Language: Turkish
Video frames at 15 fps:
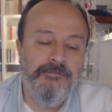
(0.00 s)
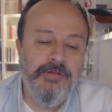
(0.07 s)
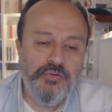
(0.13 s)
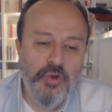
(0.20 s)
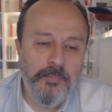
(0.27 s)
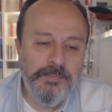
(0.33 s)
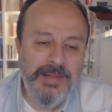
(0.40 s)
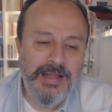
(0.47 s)
Ve
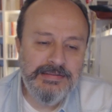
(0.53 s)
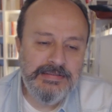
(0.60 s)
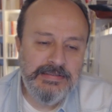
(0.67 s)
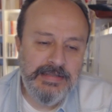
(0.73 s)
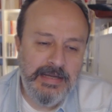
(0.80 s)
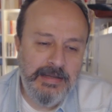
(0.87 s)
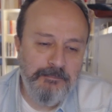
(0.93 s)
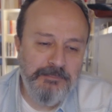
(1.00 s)

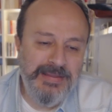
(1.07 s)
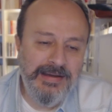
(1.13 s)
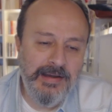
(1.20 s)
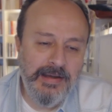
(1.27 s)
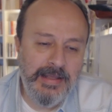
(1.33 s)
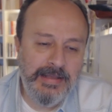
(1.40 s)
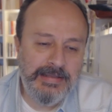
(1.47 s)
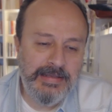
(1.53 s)
toplantıda bir
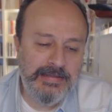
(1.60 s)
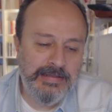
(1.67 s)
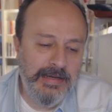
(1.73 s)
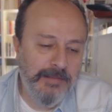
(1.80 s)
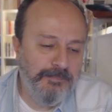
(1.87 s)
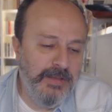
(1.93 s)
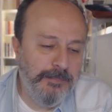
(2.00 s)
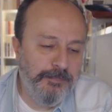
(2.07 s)
araya
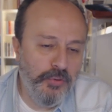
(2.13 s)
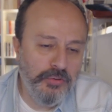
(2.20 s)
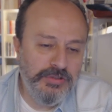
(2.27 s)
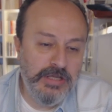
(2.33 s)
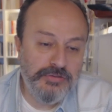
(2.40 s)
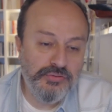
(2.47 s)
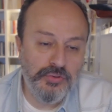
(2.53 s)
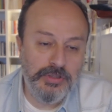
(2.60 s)
gelerek bir
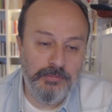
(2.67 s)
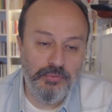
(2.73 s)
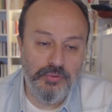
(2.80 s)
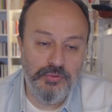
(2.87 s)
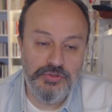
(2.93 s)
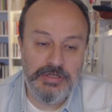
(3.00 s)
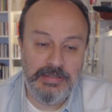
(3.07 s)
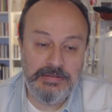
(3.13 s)
protestoda
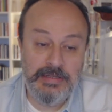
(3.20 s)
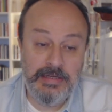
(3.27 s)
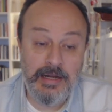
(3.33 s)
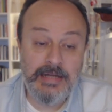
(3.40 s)
bulunacaklar.